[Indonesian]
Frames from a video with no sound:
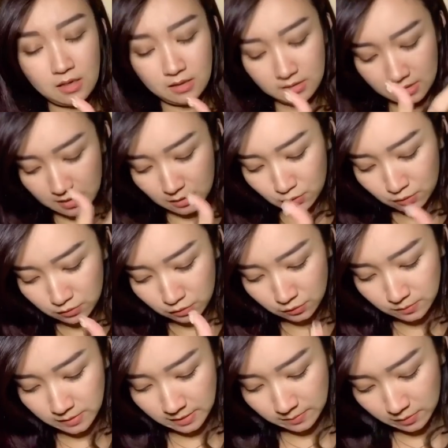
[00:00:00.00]
Nah, aku tuh
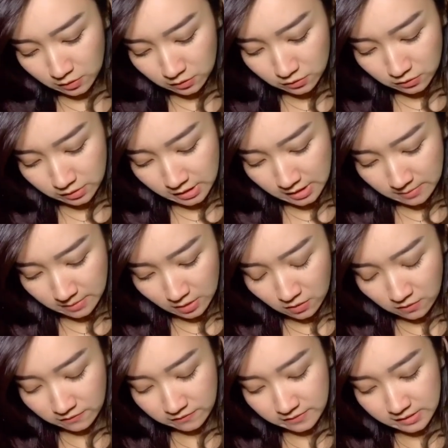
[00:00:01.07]
beli produknya
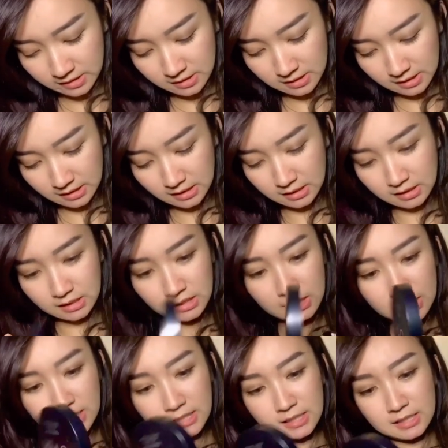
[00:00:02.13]
makeover ini
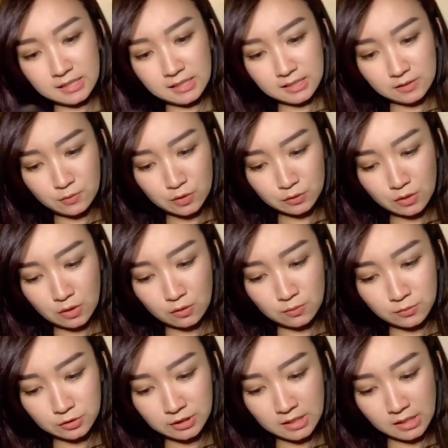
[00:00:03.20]
karena waktu aku
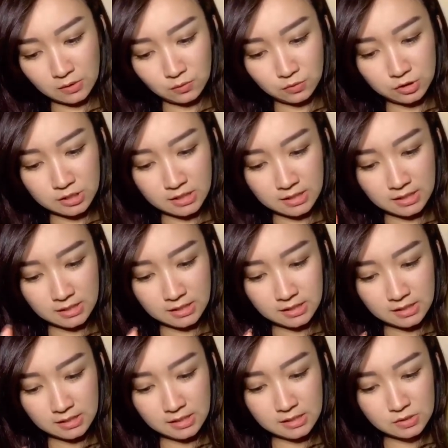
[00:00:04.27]
mau cari
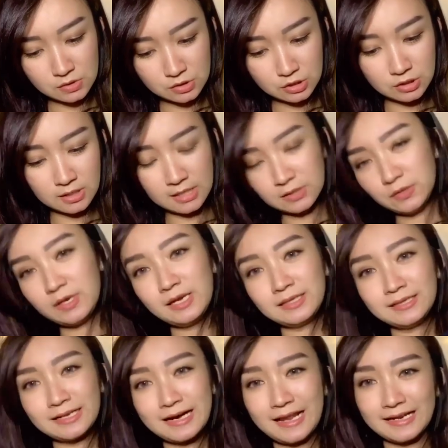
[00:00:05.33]
cushion di sosial tuh yang
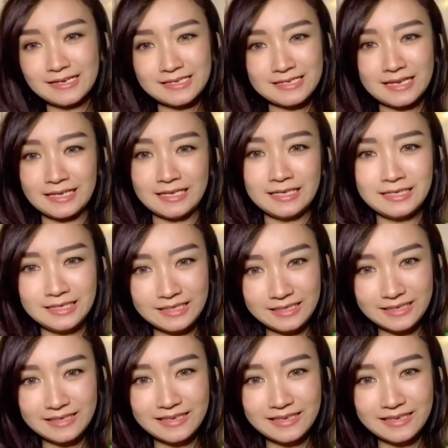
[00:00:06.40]
terlaris yang ini.